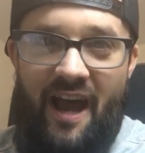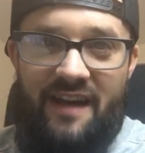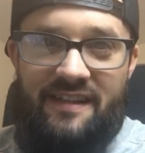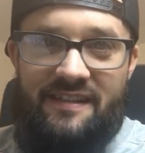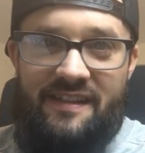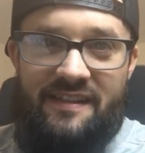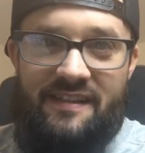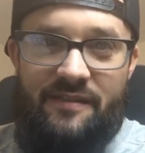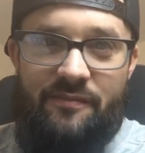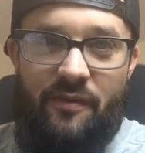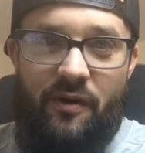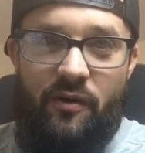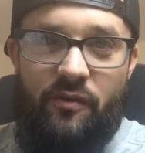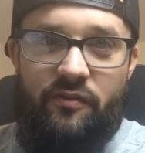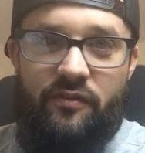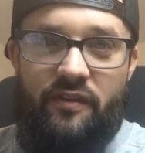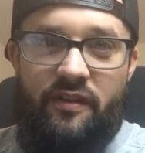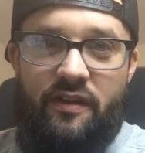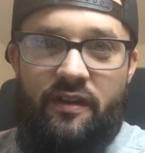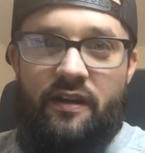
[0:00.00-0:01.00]
Ça c'est marrant.
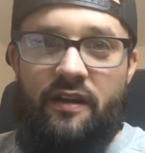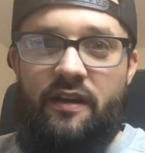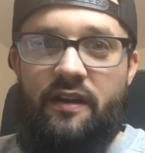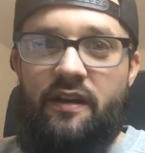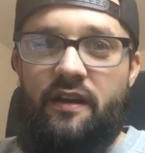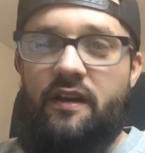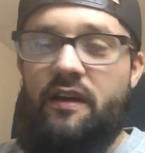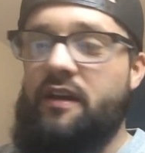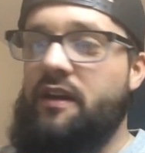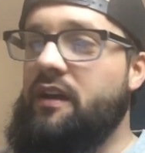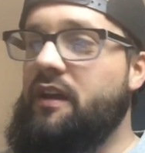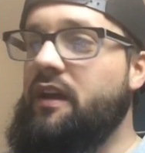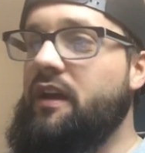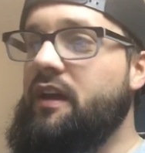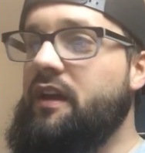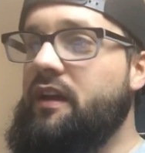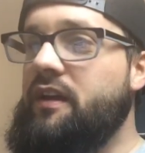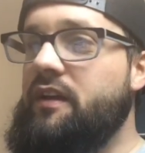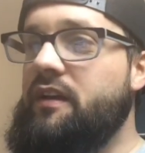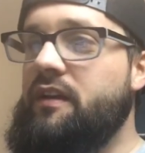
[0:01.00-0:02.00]

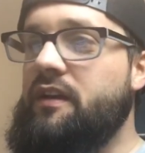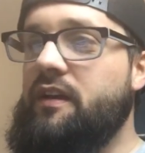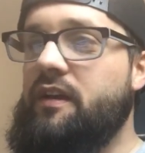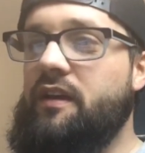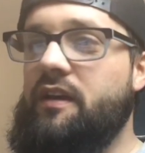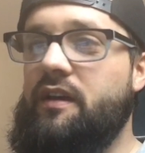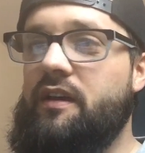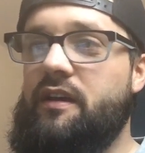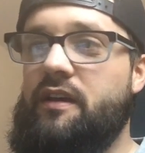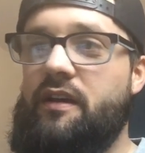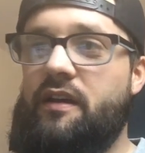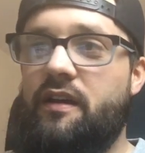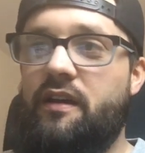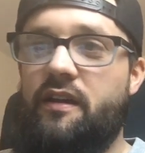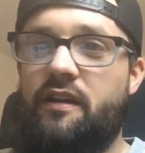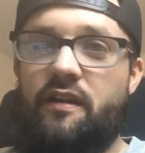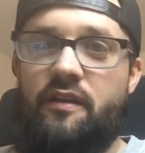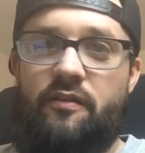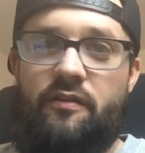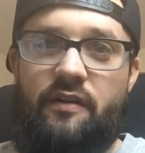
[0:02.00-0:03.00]
Euh,
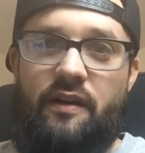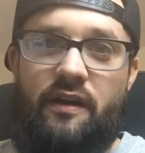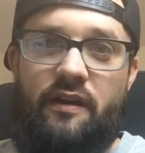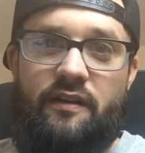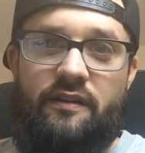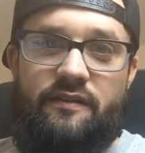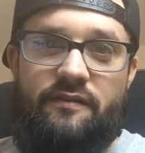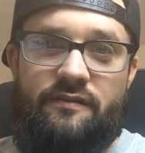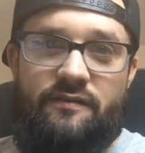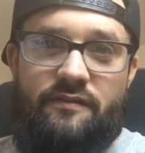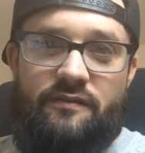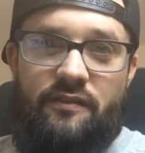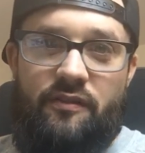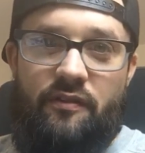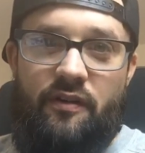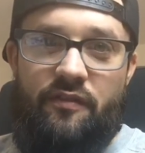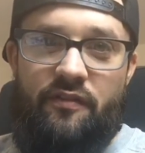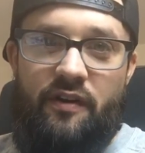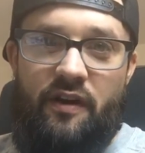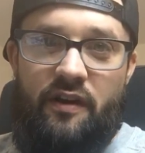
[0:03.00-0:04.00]
et, voilà. On
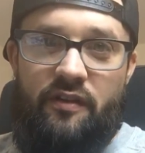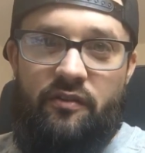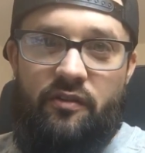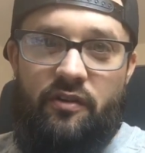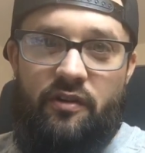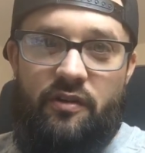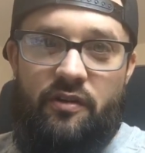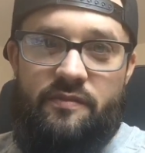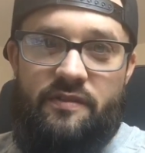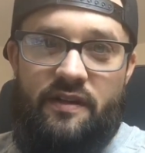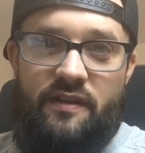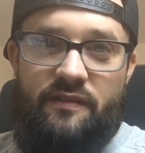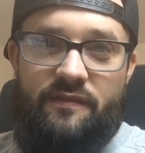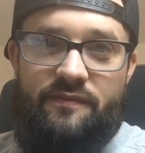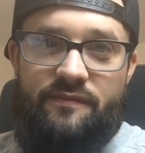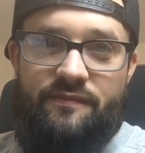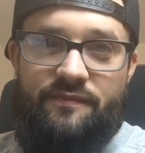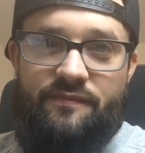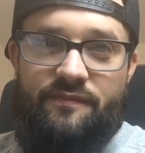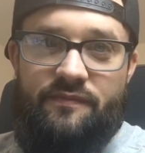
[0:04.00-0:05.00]
va faire un truc comme ça.
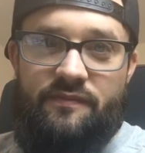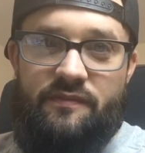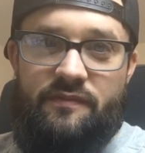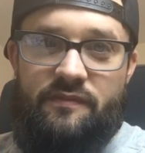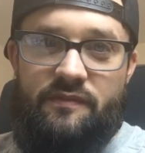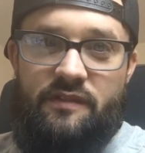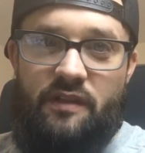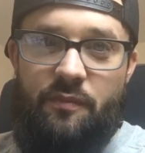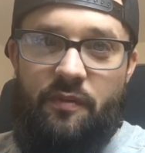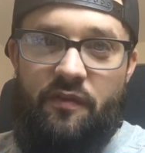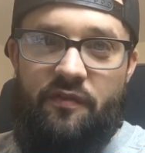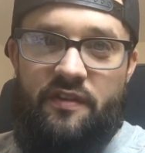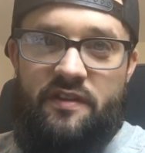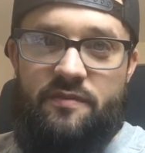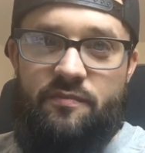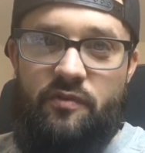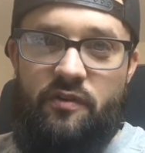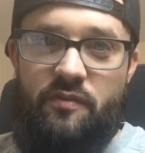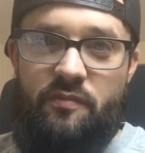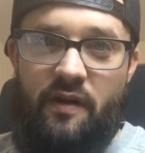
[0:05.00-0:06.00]
T'as pas
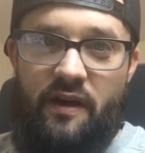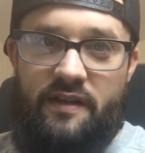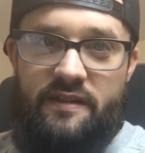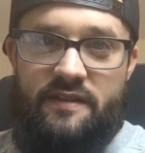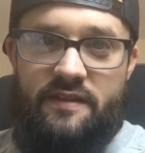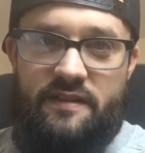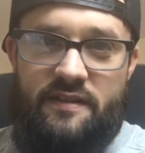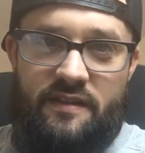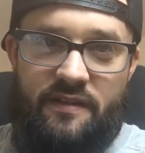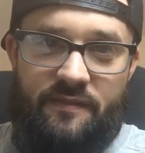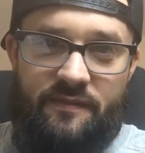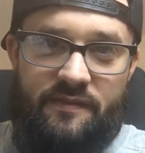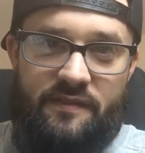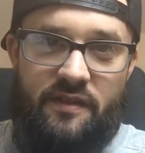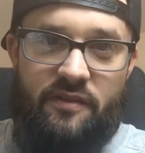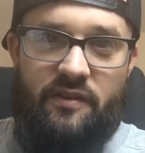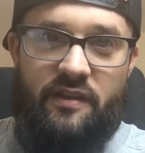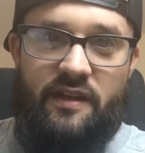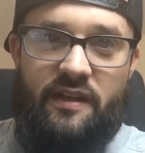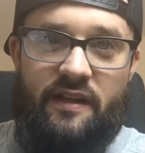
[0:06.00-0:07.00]
Facebook Bah reste ici.
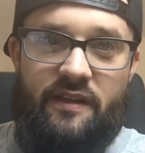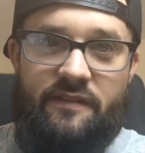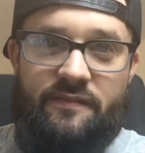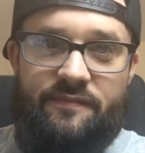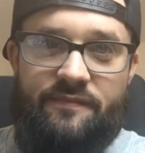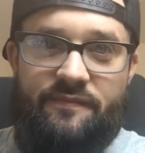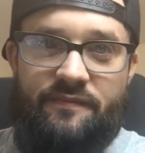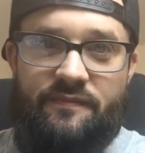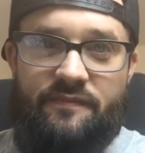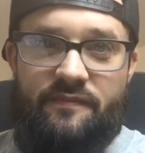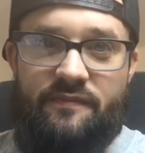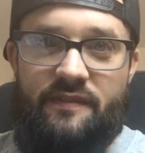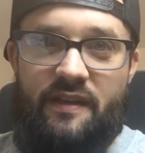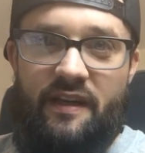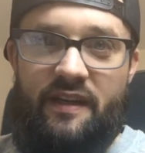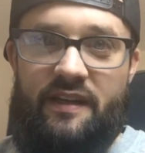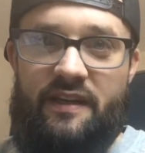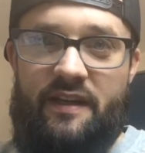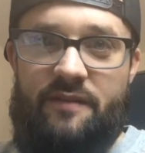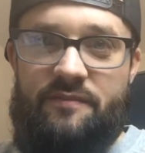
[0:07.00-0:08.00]
Salut Kylian.
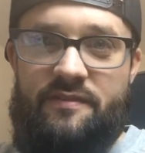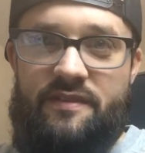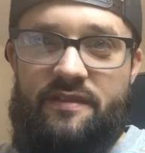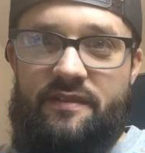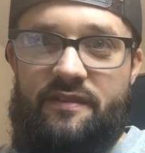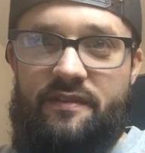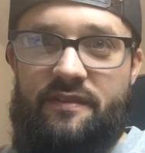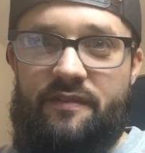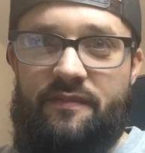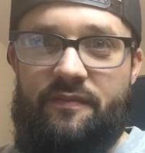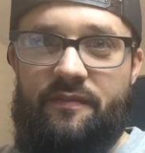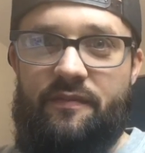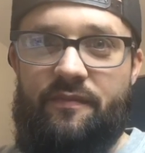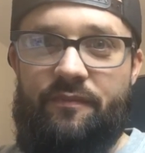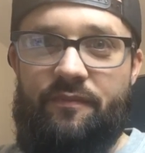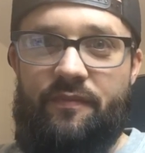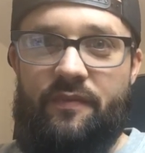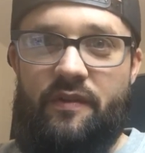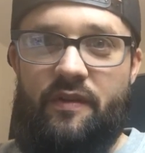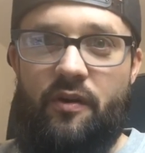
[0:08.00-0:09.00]
Hey Clems.
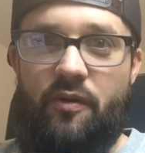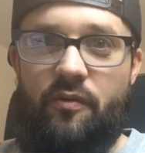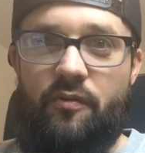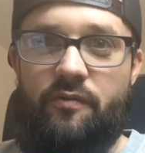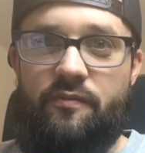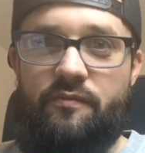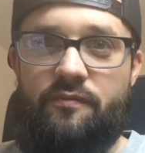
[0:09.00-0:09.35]
Yo.